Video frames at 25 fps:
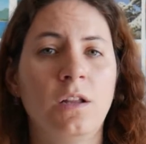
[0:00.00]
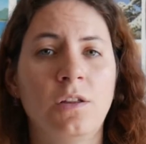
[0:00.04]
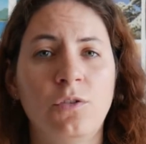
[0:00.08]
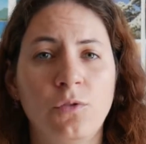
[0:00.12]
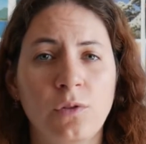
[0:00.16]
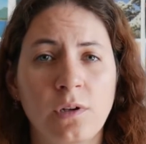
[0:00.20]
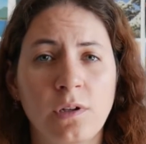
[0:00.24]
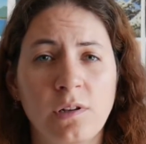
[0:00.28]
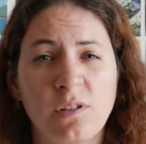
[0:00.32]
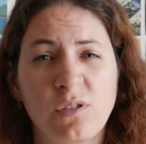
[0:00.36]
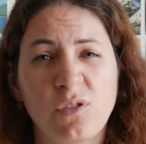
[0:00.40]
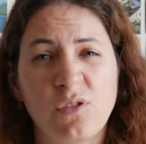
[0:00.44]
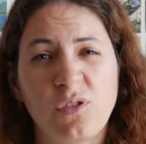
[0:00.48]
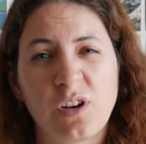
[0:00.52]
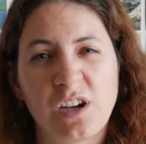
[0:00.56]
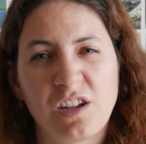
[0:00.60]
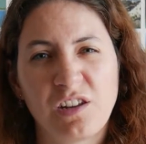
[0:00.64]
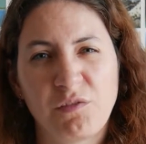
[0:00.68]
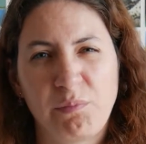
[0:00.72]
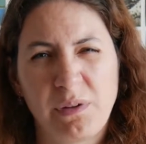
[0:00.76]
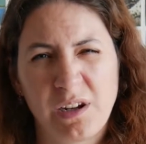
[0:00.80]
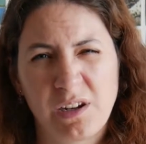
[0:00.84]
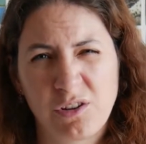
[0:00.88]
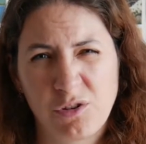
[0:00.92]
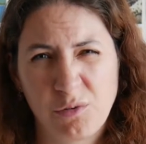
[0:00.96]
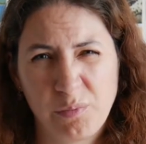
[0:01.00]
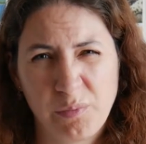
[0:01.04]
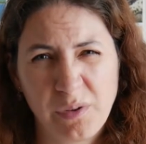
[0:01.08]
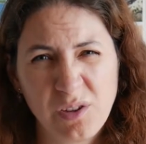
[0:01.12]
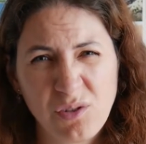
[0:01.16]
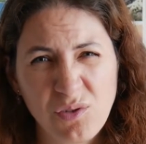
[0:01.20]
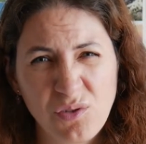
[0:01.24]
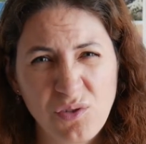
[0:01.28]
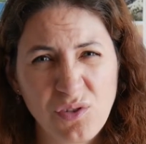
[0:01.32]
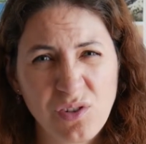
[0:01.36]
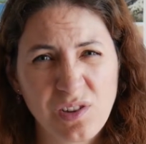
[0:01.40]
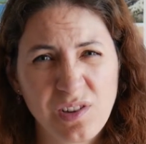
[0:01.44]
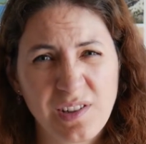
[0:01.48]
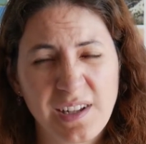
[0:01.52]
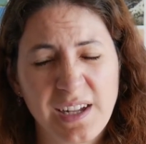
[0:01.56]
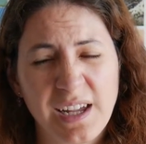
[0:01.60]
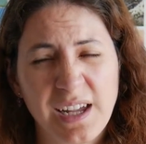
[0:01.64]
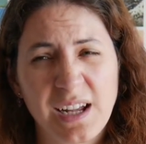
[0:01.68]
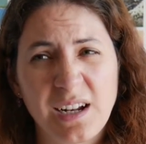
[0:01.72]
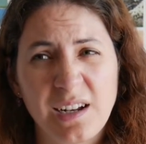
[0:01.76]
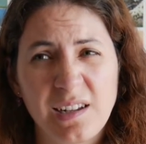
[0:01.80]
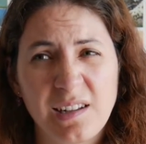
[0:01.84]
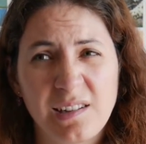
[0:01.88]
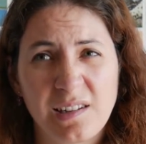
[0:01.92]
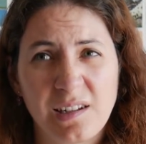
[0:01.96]
Les touristes ne respectent pas toujours ces
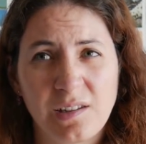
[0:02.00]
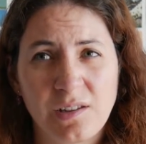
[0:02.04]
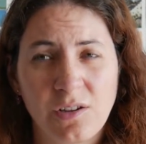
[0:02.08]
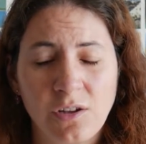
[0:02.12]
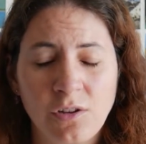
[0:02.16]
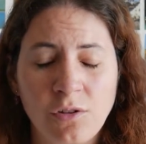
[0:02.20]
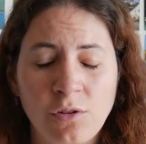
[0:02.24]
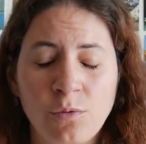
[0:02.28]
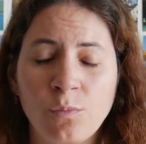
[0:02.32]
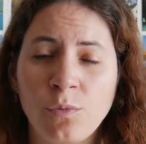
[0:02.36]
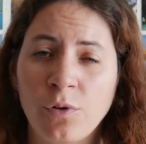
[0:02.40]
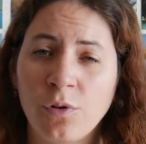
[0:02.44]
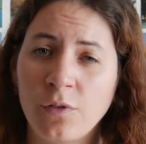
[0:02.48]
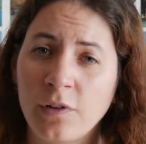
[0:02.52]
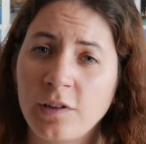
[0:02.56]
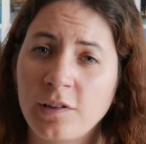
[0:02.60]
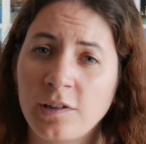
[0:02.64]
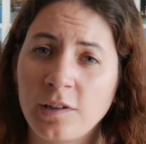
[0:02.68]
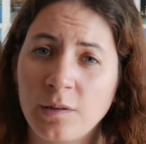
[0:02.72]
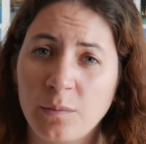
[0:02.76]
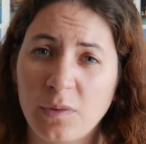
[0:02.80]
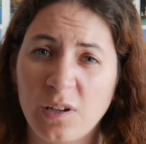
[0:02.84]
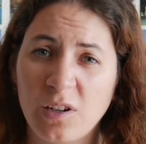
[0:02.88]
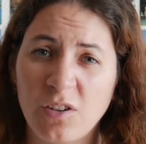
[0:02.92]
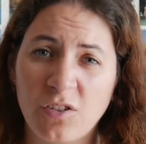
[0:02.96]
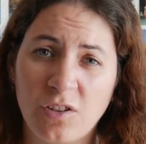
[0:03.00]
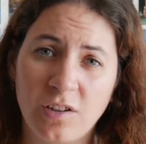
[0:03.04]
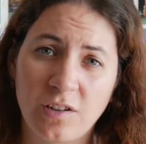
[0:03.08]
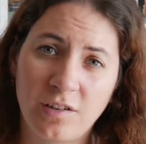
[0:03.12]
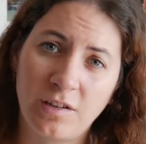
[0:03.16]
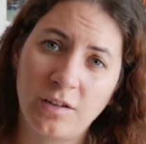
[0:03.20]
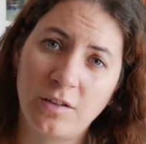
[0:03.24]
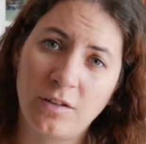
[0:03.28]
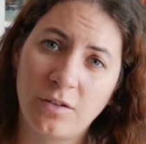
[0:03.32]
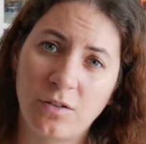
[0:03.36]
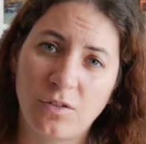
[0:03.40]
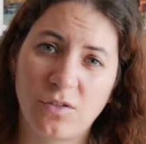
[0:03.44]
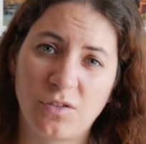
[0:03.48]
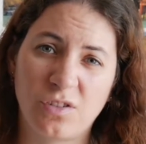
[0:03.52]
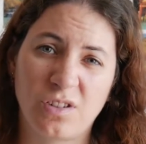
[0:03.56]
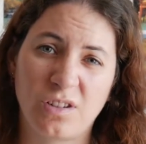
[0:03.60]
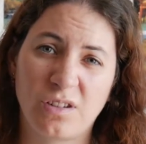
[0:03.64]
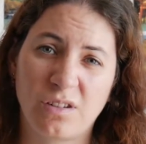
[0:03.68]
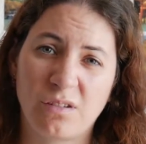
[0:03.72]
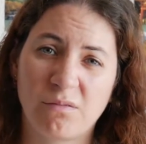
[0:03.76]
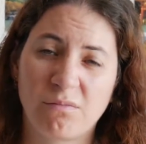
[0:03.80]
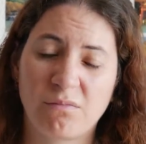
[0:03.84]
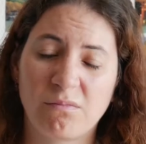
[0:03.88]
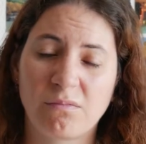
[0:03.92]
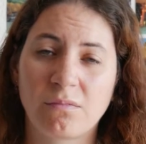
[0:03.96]
règles et ça donne une mauvaise image des
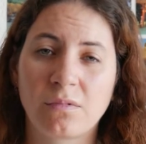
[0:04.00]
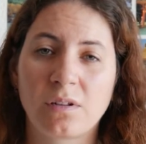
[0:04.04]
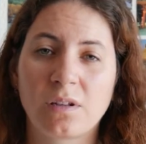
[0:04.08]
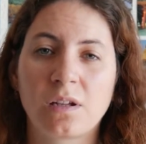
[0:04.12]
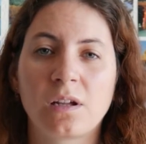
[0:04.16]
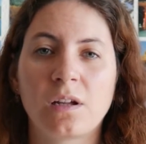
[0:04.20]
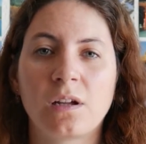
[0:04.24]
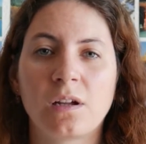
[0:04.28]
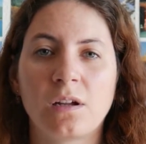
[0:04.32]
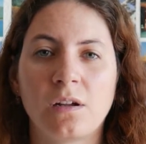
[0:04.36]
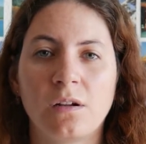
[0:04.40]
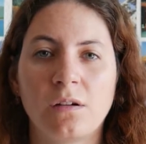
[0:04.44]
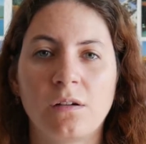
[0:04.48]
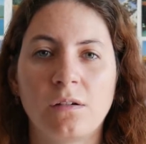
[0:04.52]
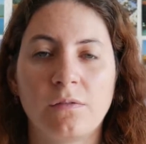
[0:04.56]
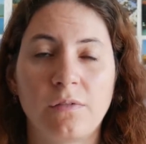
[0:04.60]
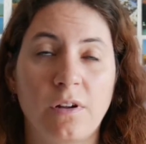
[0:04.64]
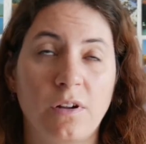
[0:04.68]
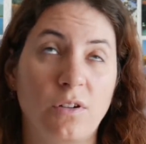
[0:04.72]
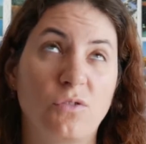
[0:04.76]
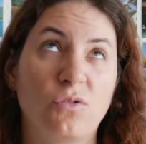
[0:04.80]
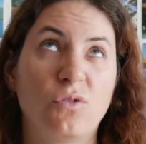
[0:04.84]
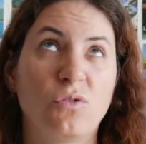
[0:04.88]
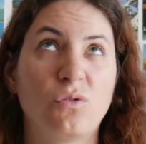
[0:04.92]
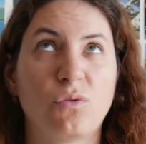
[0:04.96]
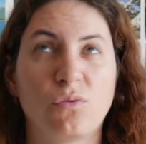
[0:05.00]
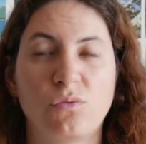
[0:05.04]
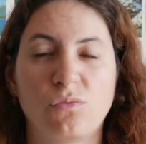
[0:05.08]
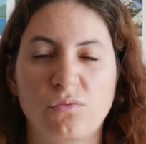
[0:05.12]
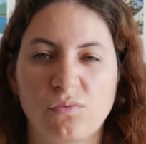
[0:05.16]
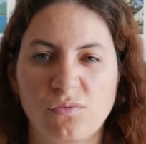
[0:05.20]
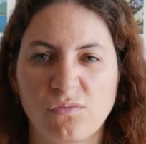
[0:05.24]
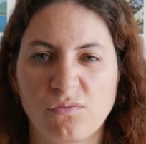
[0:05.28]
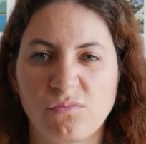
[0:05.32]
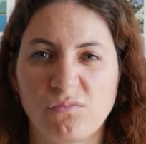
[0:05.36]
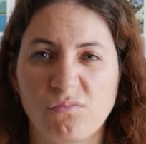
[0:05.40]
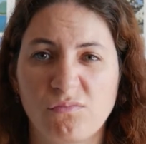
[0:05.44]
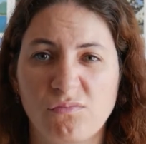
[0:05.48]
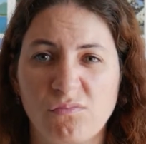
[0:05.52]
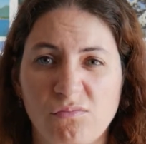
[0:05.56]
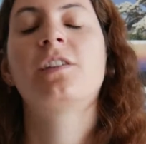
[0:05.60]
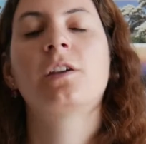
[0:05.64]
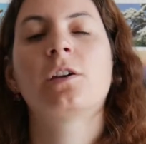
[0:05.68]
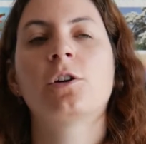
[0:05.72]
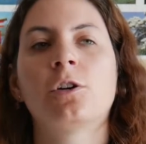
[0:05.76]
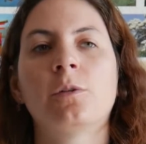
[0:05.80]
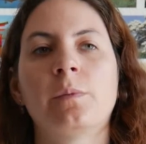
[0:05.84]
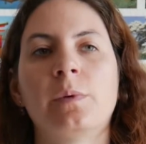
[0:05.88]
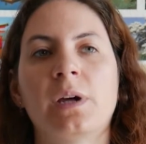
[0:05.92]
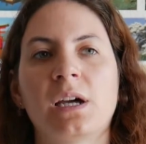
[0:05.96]
étrangers. Enfin, je trouve.
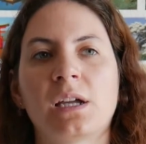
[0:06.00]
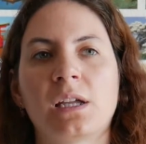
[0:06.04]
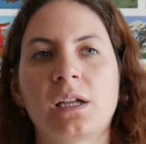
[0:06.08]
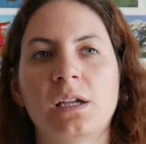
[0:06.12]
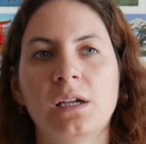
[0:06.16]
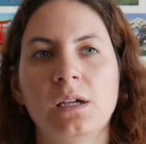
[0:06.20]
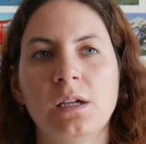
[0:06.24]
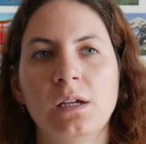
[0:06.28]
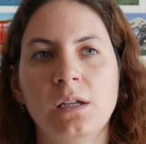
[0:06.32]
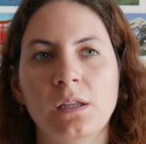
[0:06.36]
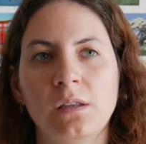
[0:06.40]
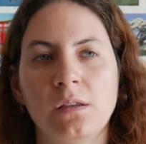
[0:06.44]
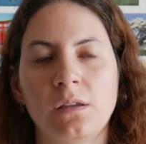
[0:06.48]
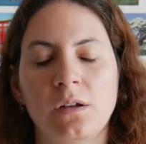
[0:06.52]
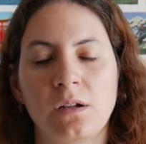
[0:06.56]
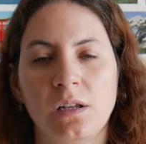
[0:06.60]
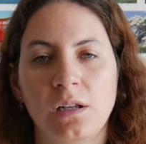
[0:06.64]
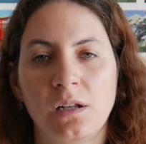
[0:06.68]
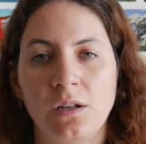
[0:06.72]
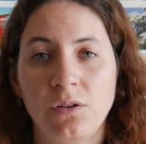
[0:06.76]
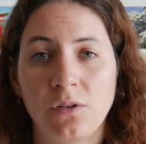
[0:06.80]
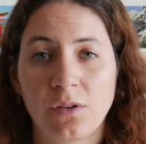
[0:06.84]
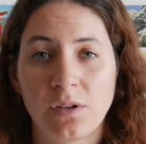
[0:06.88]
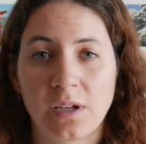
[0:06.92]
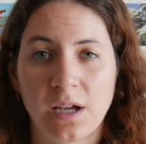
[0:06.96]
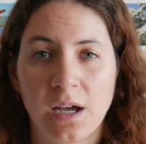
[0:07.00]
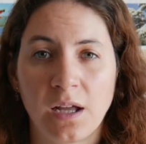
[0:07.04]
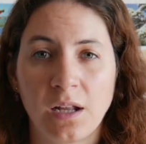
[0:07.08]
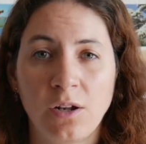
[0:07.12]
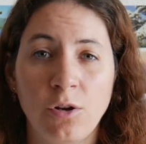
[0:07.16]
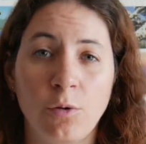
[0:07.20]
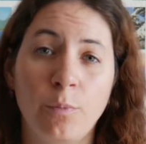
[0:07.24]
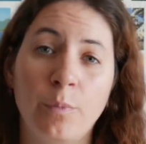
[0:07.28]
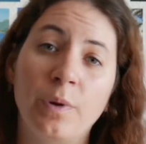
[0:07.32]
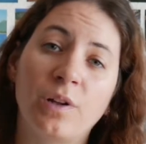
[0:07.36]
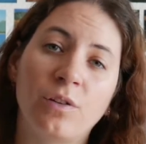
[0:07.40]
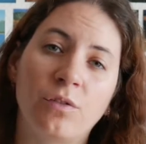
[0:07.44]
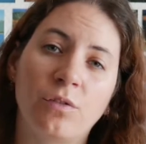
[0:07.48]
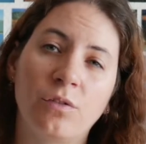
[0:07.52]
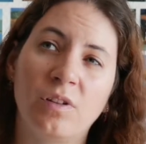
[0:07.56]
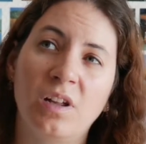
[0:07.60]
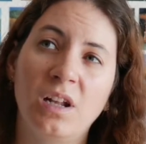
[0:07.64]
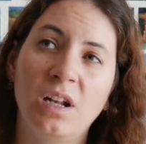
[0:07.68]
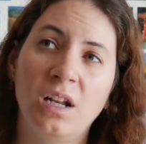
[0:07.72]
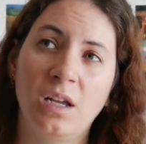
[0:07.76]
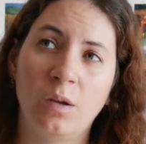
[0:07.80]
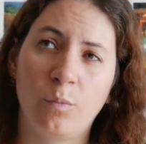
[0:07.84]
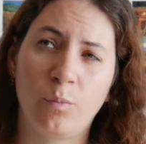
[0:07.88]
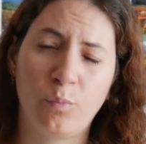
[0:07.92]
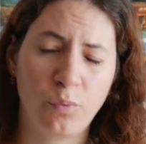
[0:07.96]
J'ai remarqué, dans les Lyokan, le
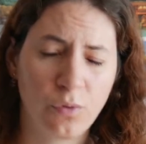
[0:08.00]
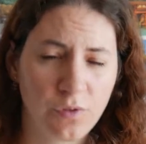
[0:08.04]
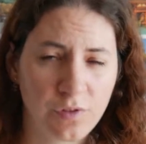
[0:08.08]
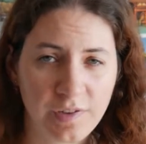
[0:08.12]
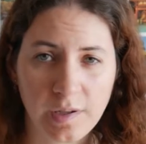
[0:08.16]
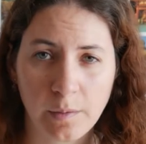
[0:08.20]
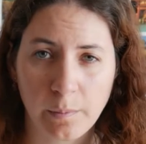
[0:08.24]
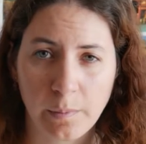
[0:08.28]
personnel est plus